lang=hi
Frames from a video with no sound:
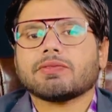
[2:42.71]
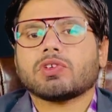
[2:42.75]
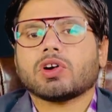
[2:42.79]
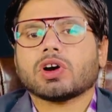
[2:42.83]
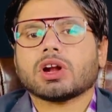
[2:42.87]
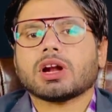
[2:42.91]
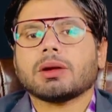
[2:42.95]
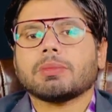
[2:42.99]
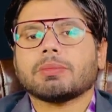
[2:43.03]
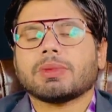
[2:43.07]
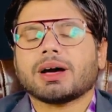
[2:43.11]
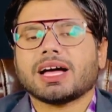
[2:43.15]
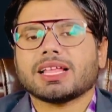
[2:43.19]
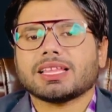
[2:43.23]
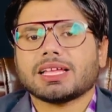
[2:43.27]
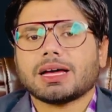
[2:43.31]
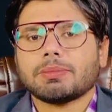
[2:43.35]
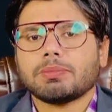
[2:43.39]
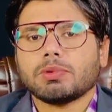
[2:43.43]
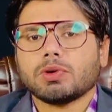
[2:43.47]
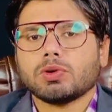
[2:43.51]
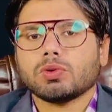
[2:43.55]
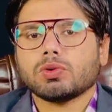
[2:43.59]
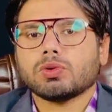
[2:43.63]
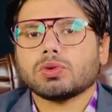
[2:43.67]
फौरन बाद आप
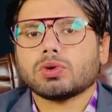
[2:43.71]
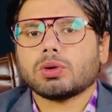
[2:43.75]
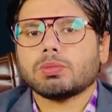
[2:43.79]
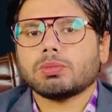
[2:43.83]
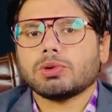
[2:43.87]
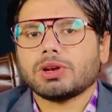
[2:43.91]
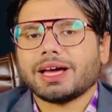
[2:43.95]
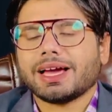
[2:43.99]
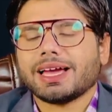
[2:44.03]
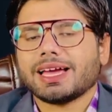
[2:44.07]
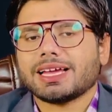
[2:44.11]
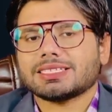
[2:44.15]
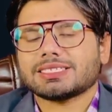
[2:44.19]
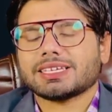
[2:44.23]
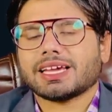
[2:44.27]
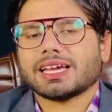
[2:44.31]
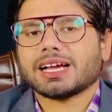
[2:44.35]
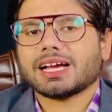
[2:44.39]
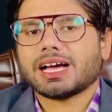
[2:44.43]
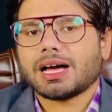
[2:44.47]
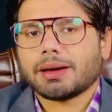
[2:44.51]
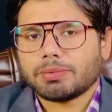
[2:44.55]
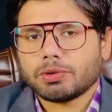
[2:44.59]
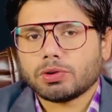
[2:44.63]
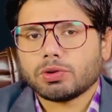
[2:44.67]
लोगों को बुलाया
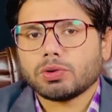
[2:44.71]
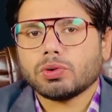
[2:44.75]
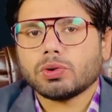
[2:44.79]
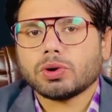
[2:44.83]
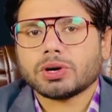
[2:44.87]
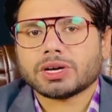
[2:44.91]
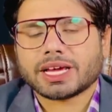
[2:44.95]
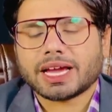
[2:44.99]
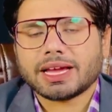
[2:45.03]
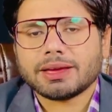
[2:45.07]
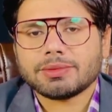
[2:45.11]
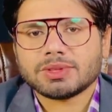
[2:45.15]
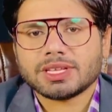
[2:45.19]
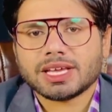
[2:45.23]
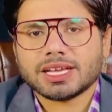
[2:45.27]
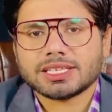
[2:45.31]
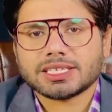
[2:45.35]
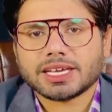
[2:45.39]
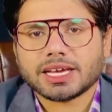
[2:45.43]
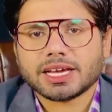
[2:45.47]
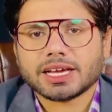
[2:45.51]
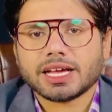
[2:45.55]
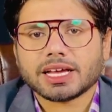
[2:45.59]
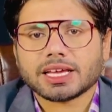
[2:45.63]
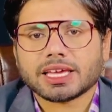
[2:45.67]
जाएगा आप लोगों को टाइम दिया
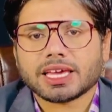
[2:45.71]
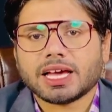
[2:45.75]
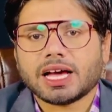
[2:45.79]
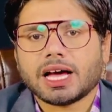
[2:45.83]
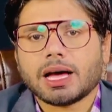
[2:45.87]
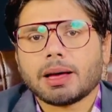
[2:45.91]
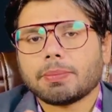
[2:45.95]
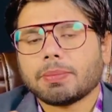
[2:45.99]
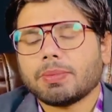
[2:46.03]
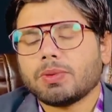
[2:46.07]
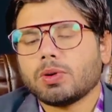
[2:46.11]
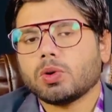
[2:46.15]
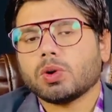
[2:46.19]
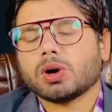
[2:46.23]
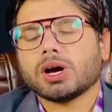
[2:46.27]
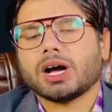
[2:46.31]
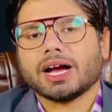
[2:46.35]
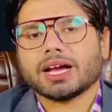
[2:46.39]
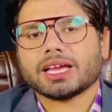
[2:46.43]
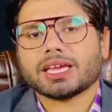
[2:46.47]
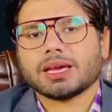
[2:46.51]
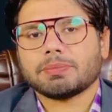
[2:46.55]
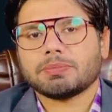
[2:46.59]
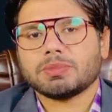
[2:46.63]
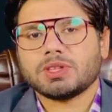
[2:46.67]
जाएगा कि आप लोग
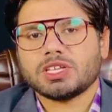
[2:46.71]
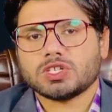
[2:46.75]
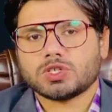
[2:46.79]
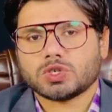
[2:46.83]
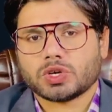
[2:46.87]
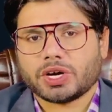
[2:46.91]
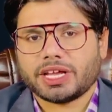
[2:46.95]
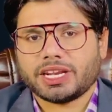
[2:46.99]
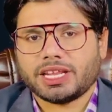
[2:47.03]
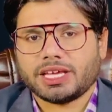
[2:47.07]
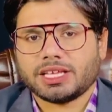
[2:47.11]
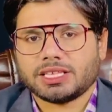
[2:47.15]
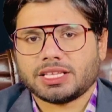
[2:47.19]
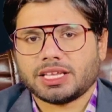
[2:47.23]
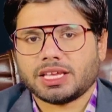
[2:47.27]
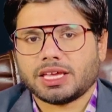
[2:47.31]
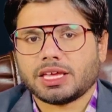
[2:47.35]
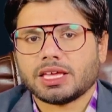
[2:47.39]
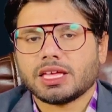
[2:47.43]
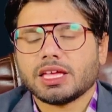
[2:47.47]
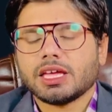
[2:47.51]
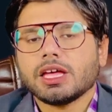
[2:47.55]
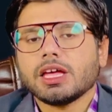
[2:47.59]
आगे अपनी ज्वाइनिंग दें